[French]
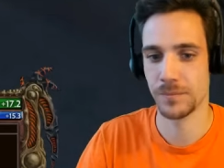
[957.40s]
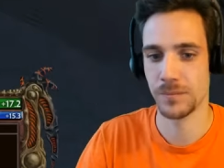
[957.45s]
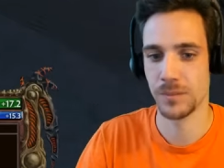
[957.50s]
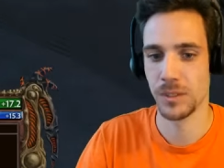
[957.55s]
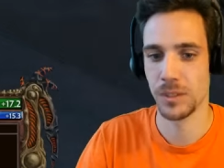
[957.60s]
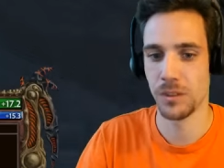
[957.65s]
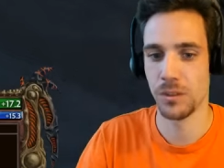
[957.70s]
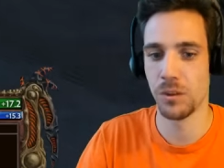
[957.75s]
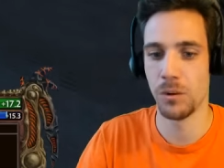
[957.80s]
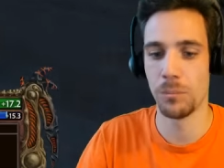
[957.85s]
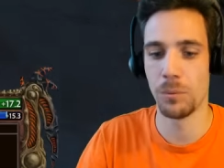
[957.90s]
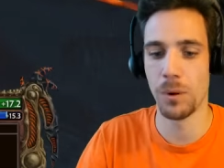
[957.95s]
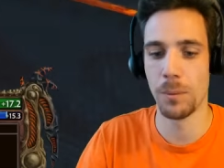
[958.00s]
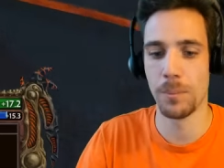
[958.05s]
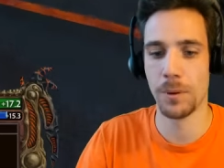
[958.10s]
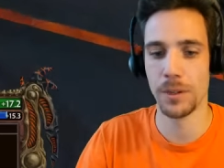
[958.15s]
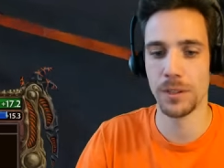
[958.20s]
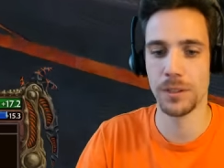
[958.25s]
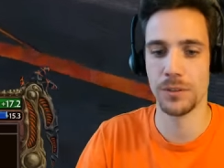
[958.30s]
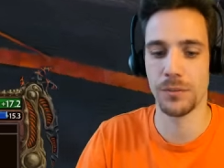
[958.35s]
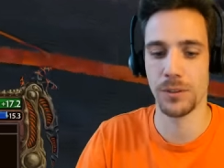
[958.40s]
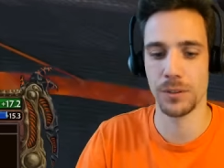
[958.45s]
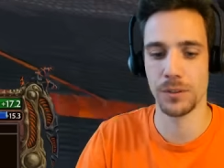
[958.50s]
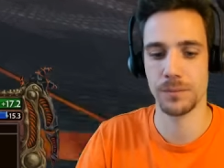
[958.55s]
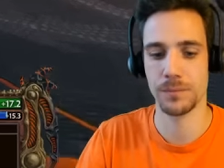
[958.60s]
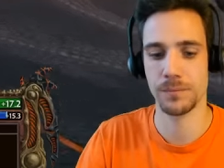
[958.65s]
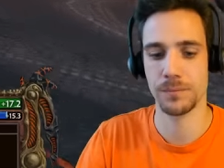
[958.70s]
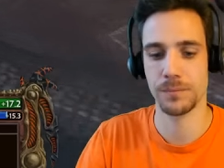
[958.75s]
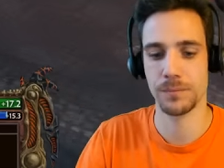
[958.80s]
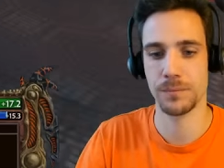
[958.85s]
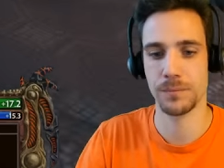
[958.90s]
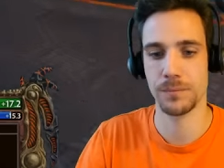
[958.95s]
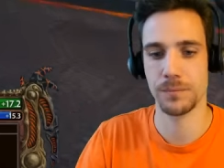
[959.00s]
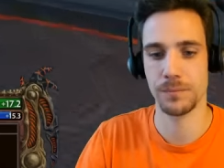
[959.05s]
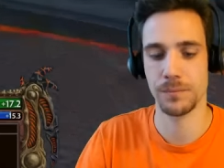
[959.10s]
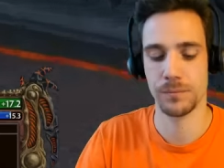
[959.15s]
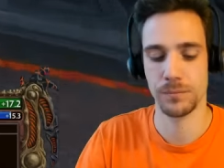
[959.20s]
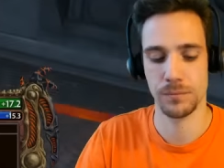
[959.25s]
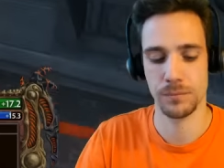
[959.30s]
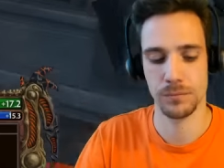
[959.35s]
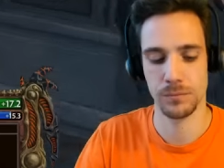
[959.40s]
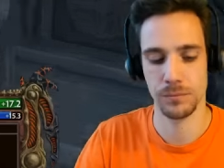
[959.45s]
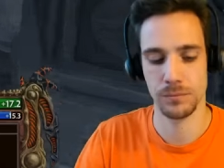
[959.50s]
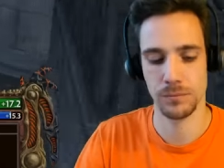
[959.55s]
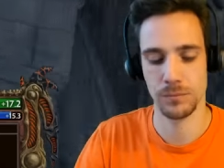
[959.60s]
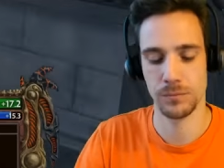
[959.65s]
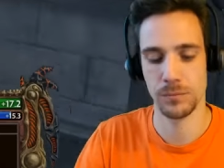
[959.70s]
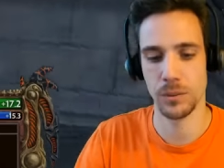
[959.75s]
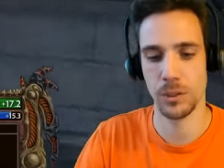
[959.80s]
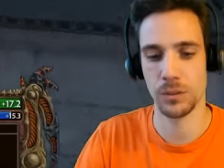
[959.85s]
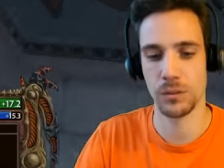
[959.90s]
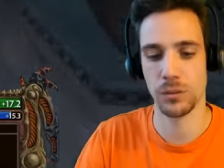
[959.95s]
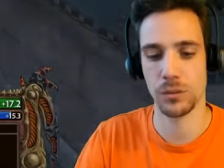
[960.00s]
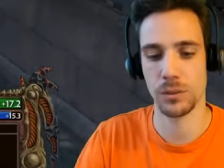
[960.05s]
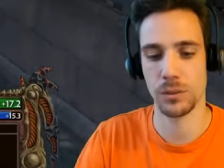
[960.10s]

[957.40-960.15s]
on pourrait pas la défendre. bêtement. Ah, Donc ça. va